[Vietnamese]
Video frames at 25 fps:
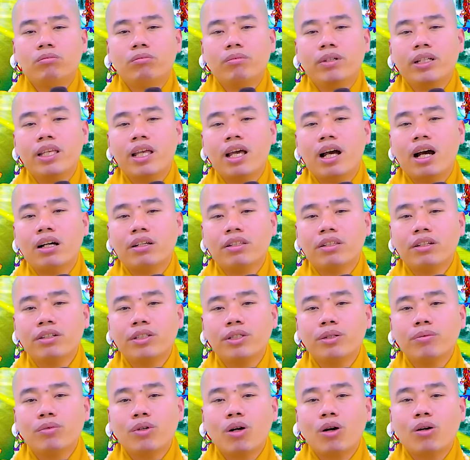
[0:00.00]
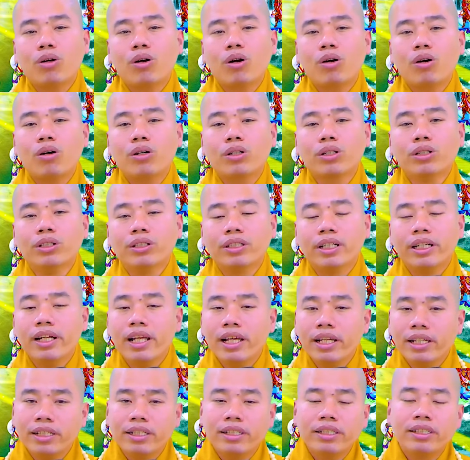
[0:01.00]
bây giờ như chúng con có con đường để
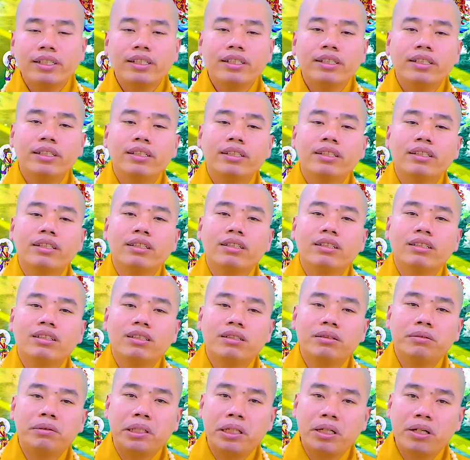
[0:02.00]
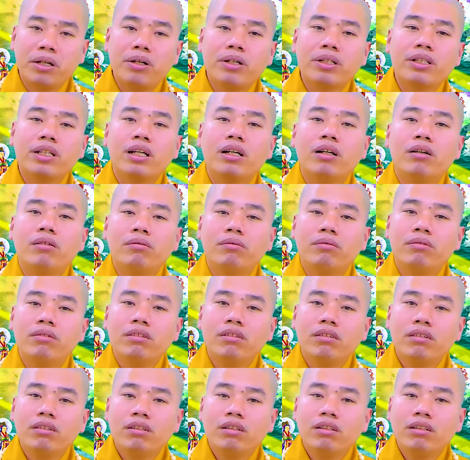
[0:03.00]
đi thì coi thấy không
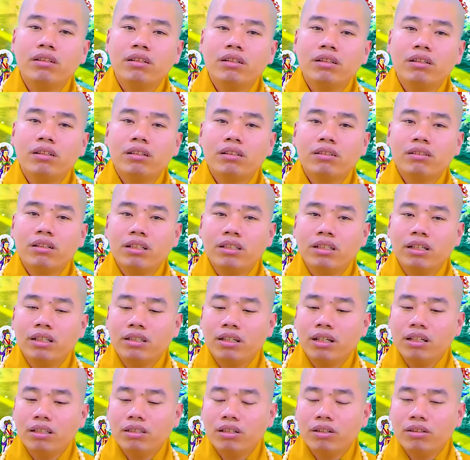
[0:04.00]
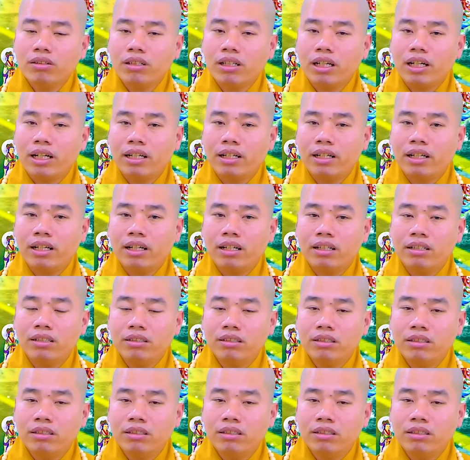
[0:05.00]
nên những đức nói rằng là